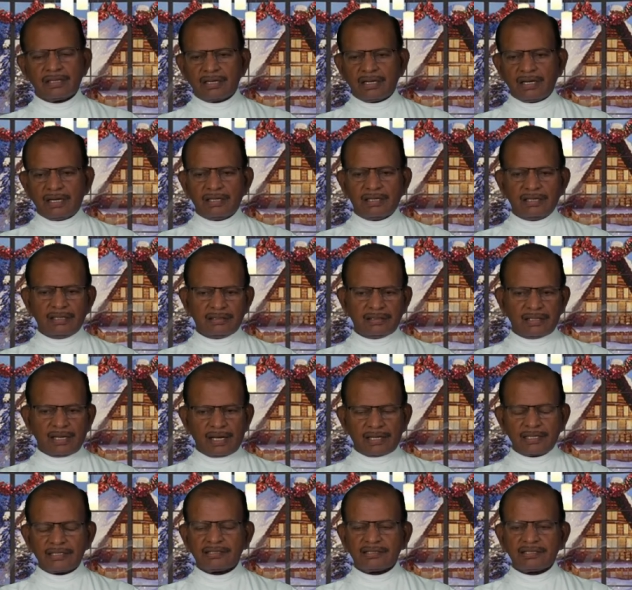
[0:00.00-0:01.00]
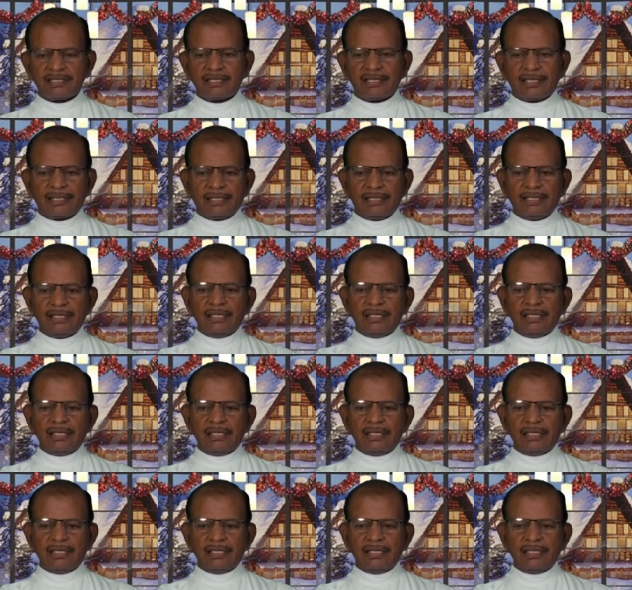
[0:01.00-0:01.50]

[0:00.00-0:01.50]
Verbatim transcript: க அரசனை